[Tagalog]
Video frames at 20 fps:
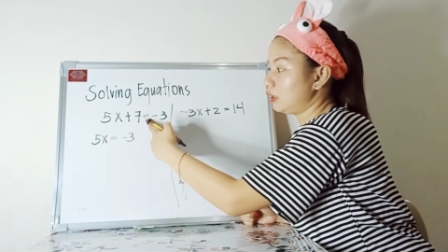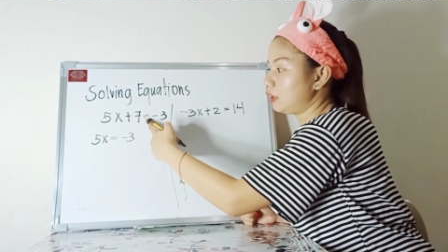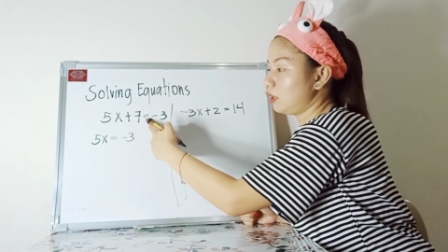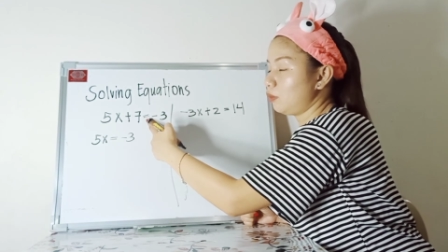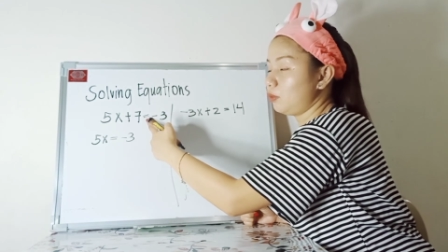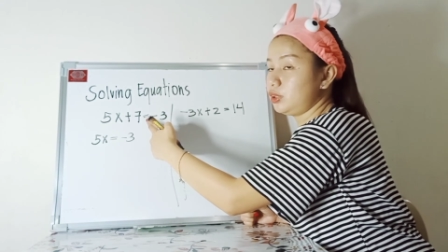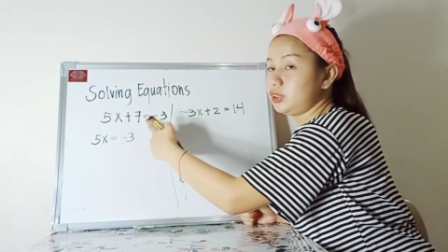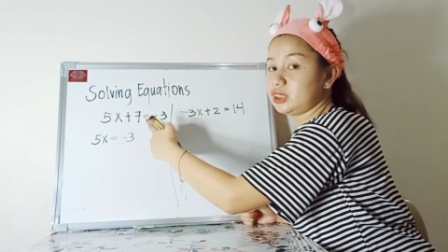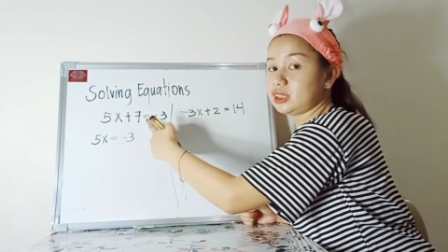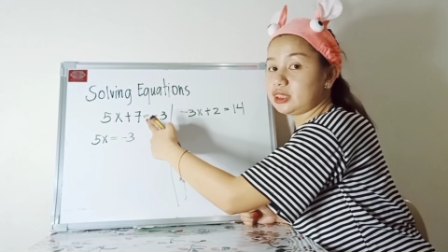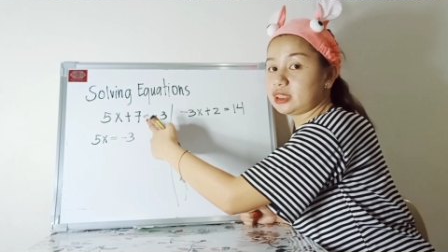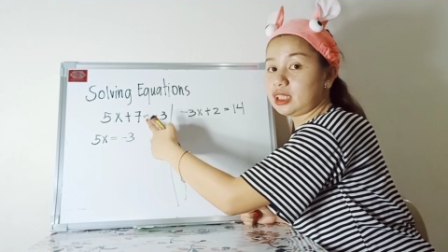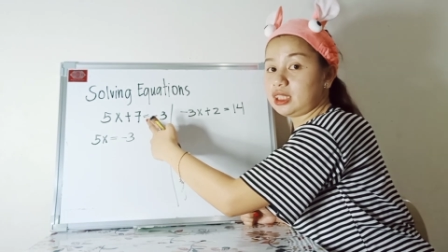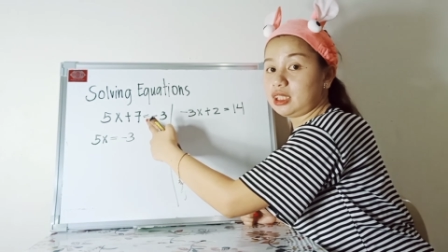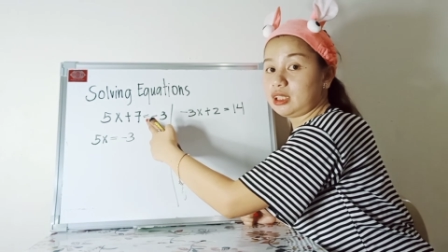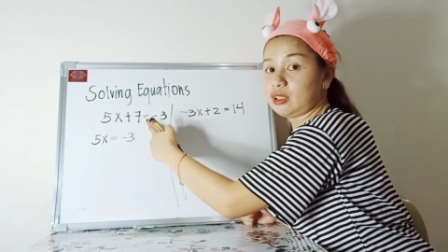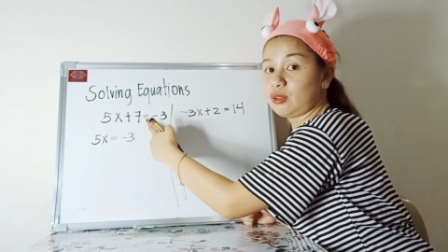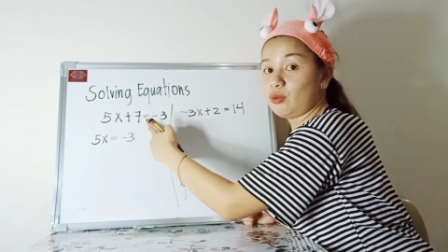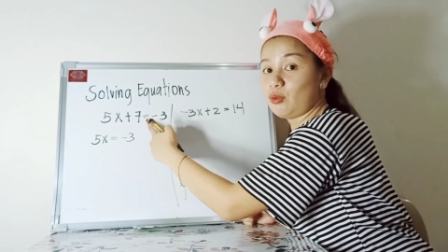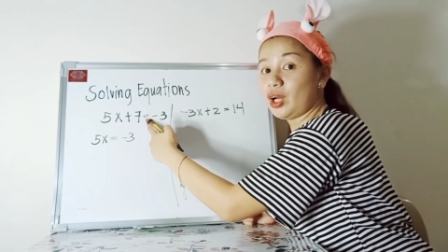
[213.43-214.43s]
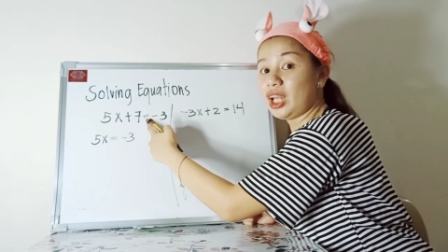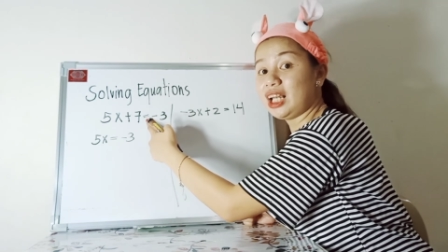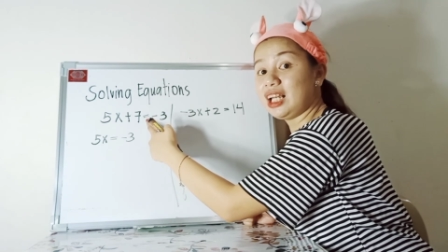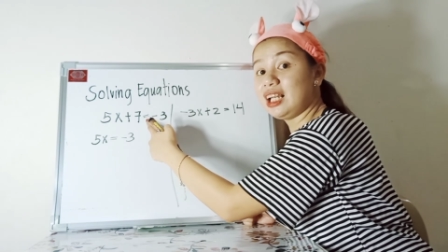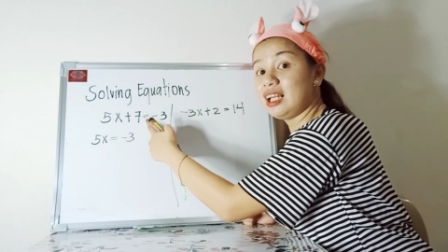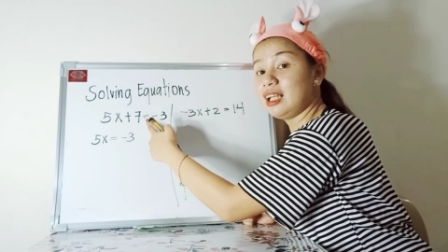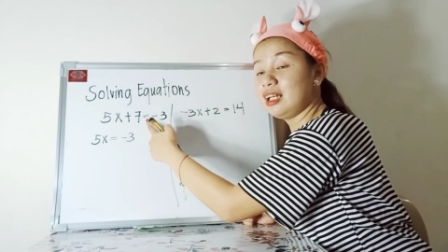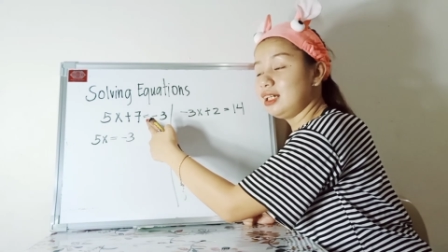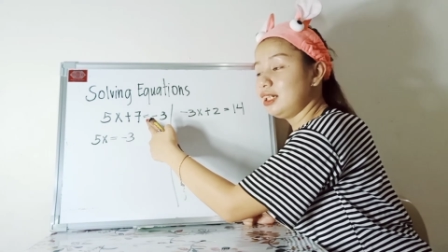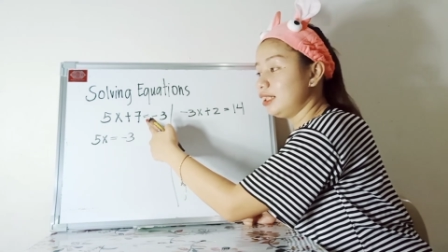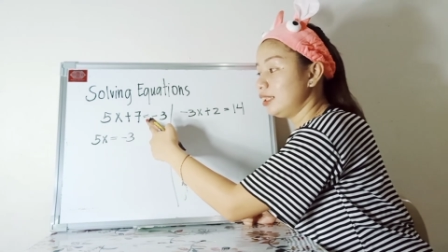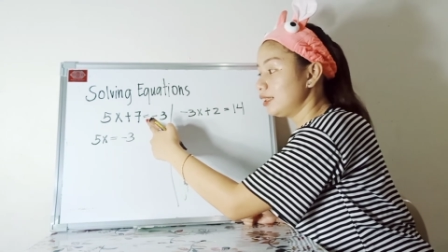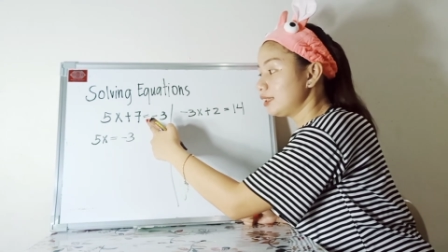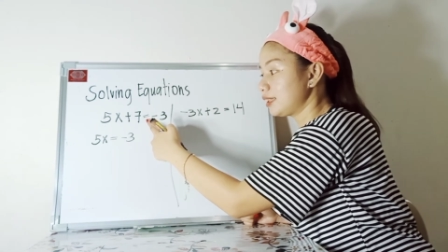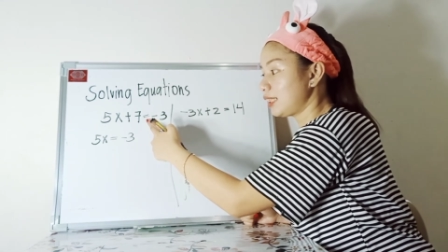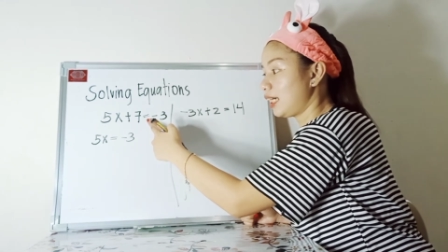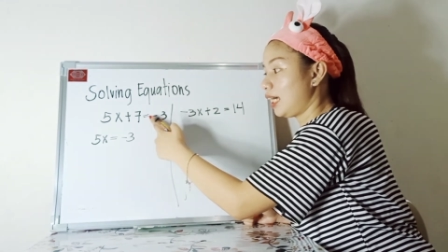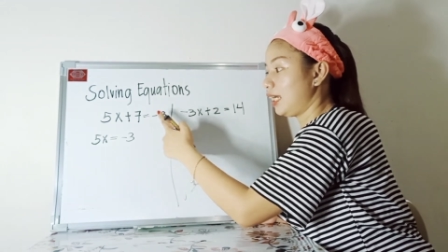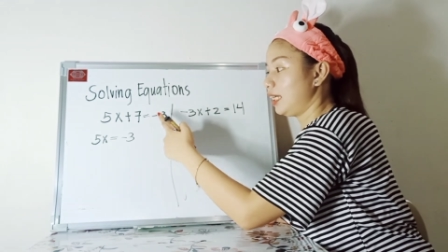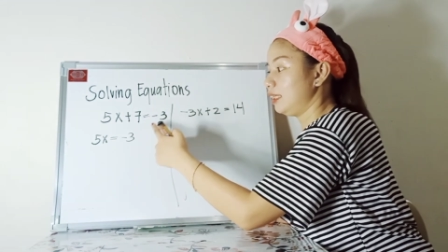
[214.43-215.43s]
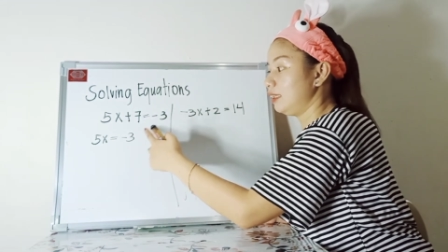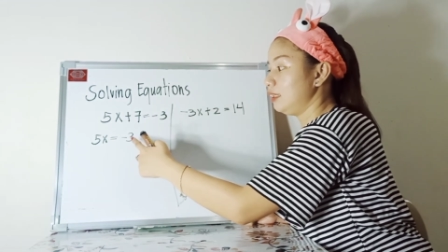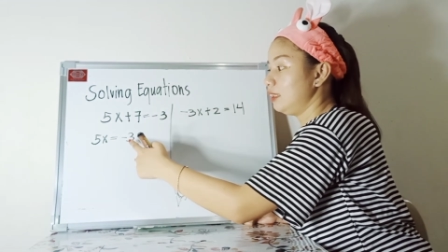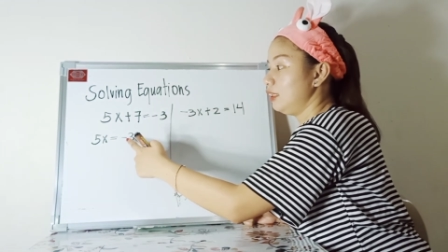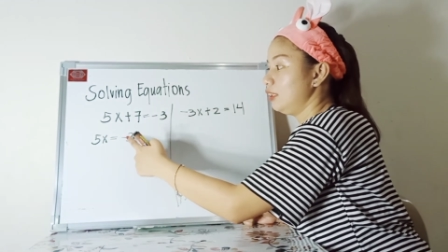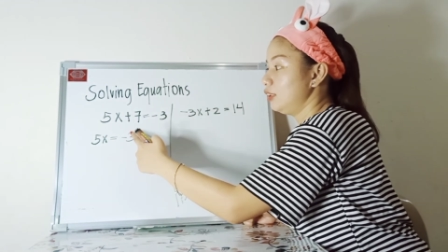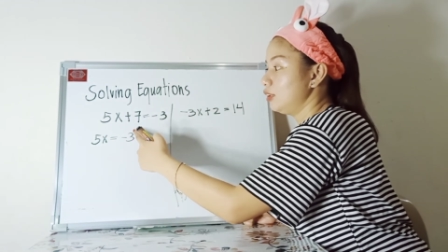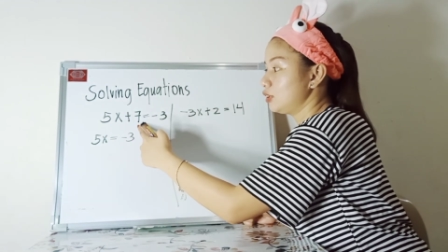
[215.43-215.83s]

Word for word: Tatawid siya sa equal sign.